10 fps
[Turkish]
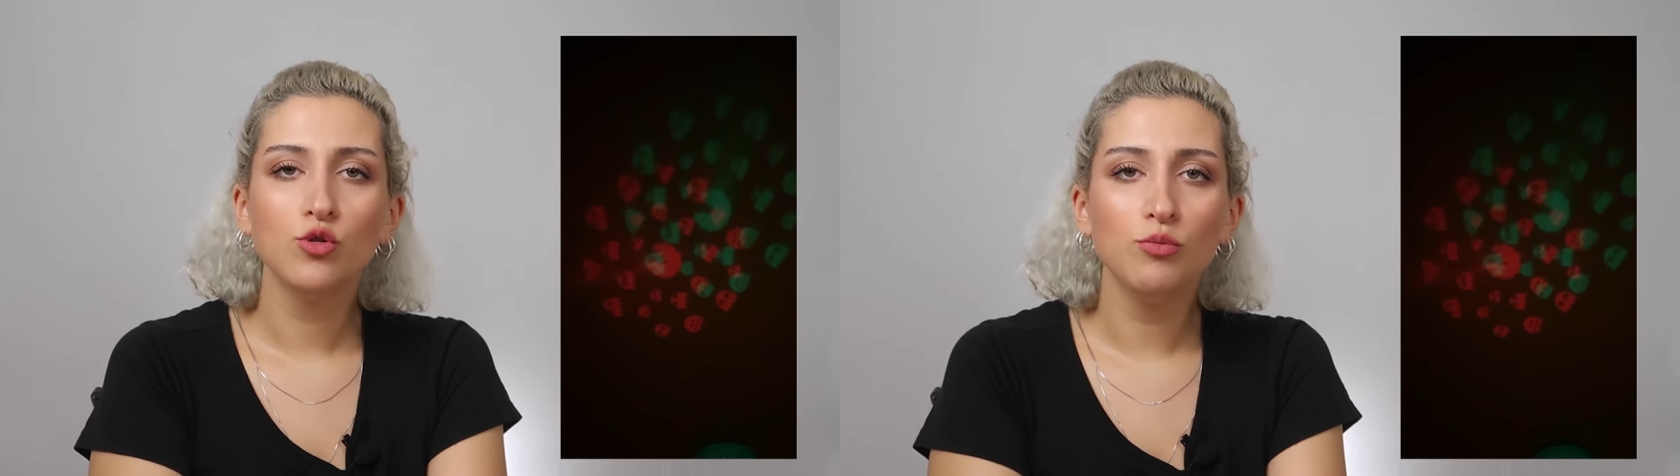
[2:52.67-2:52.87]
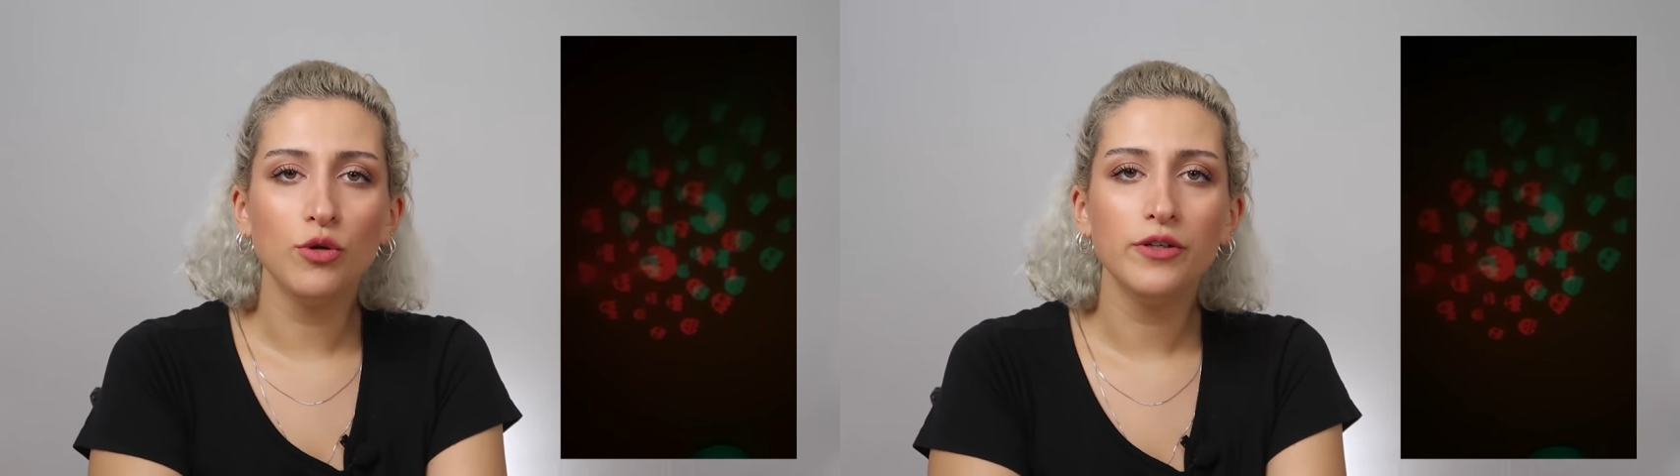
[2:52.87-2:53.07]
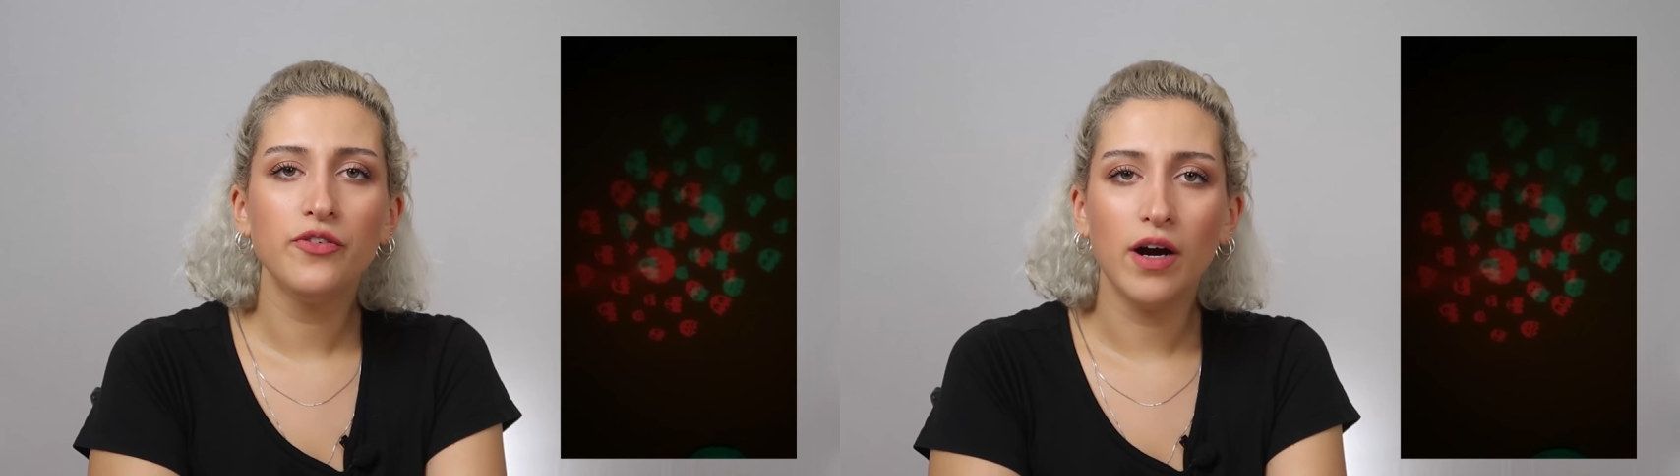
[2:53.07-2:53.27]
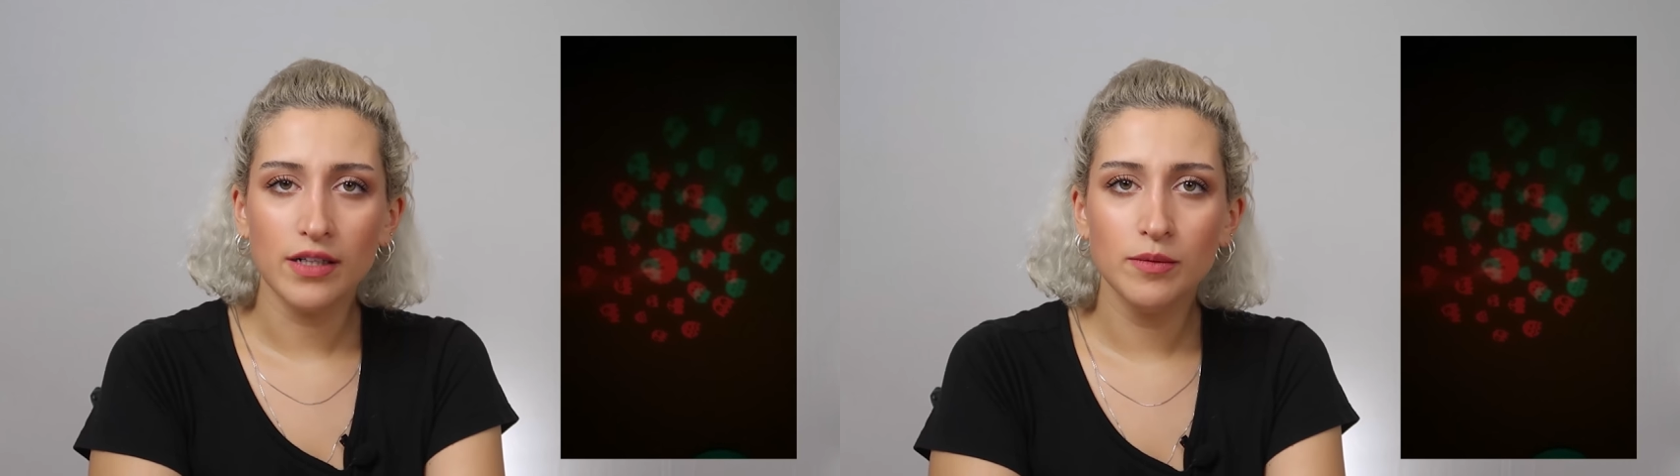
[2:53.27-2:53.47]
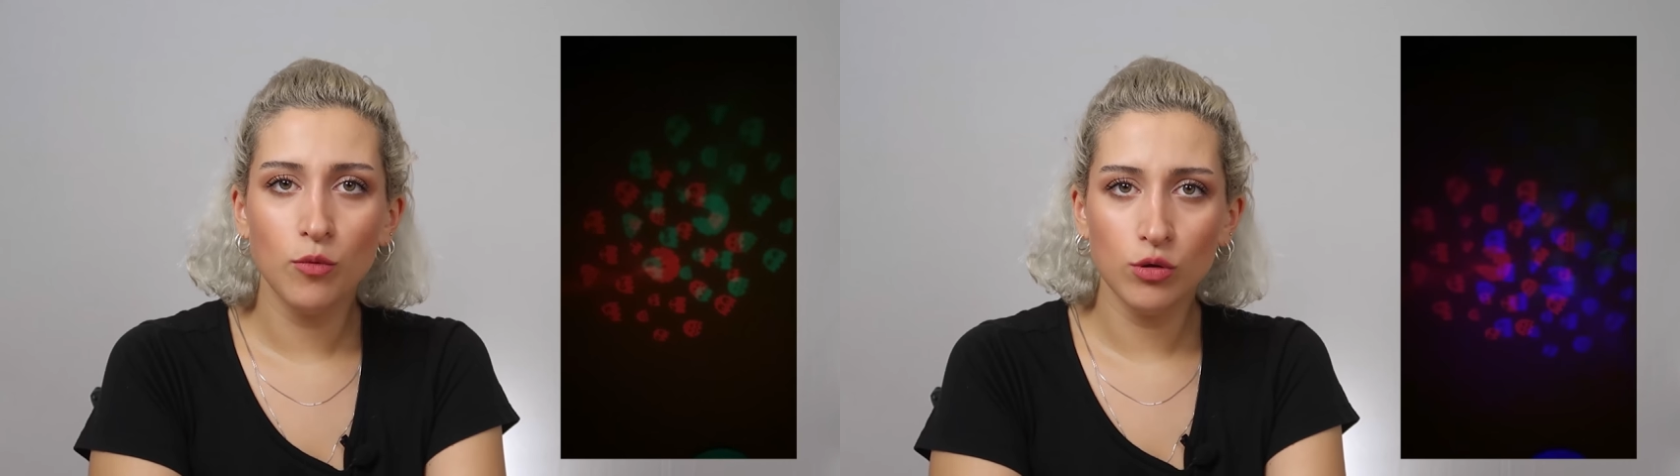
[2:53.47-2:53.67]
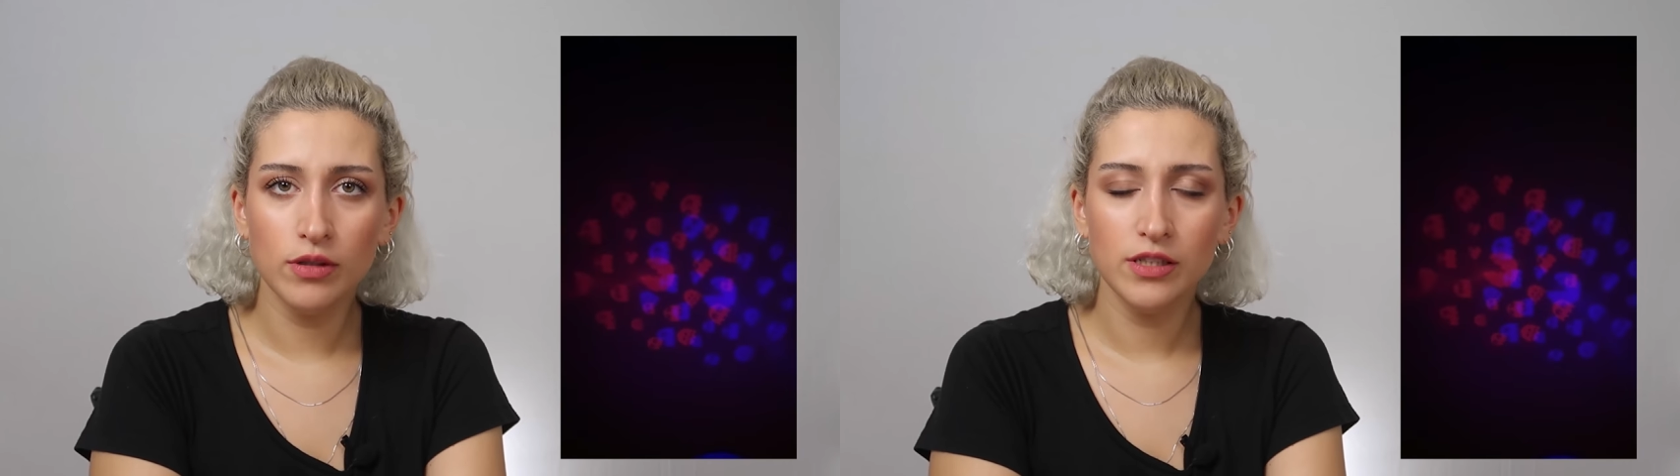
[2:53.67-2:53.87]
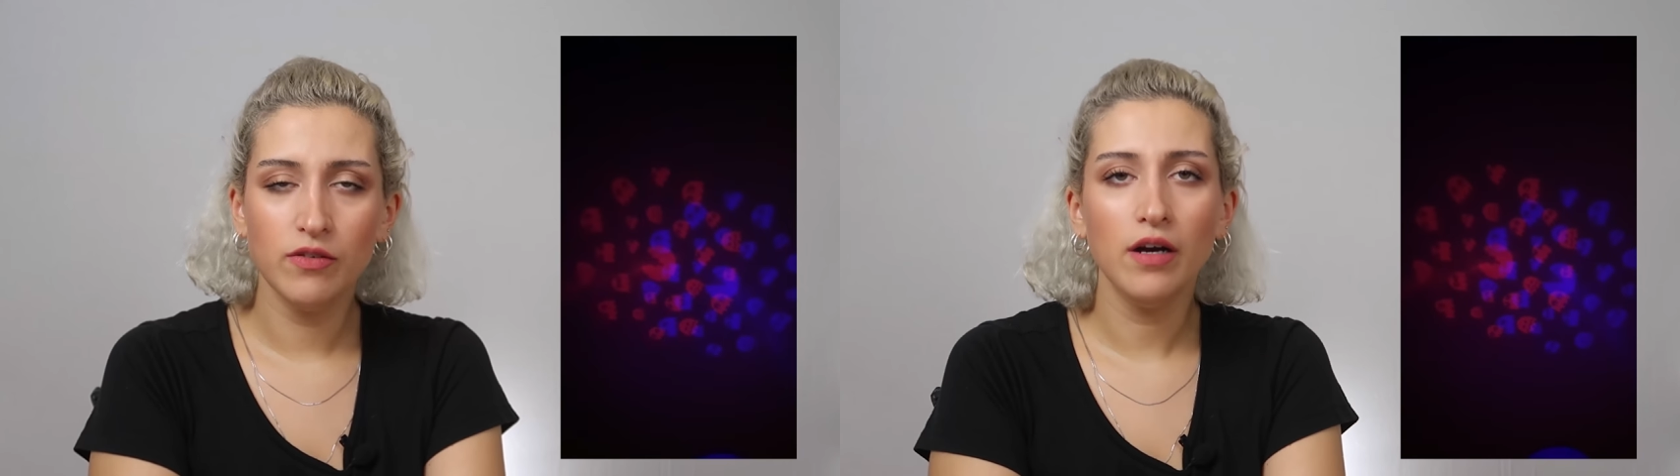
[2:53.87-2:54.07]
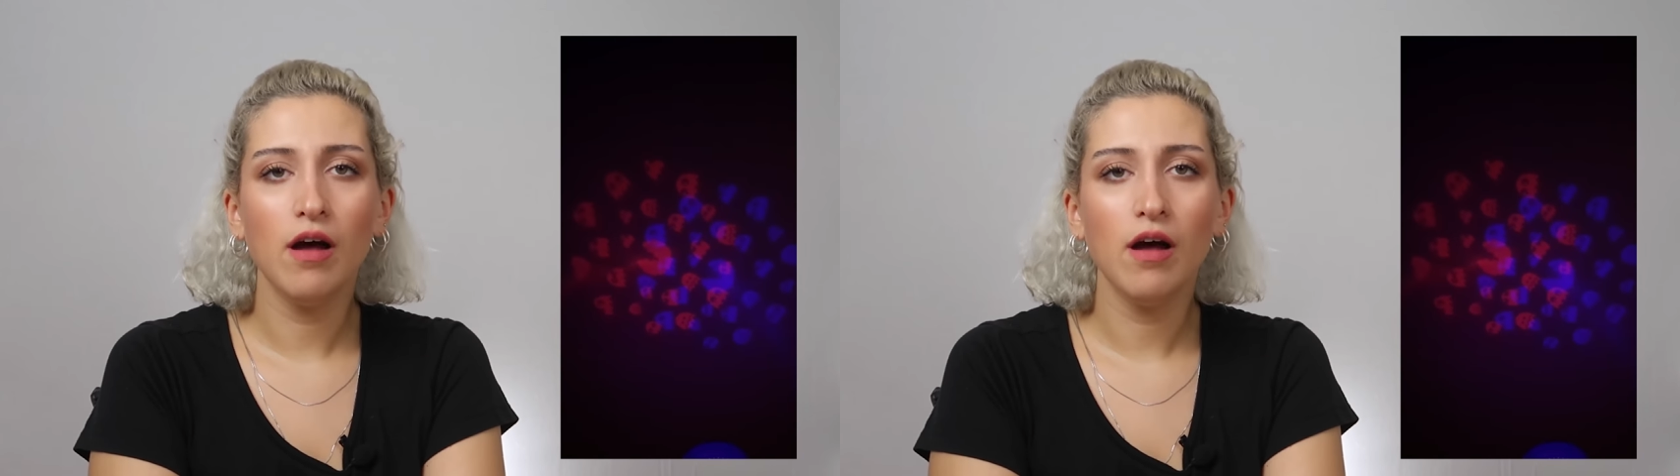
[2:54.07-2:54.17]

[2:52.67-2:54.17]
Bunun böyle farklı modları var.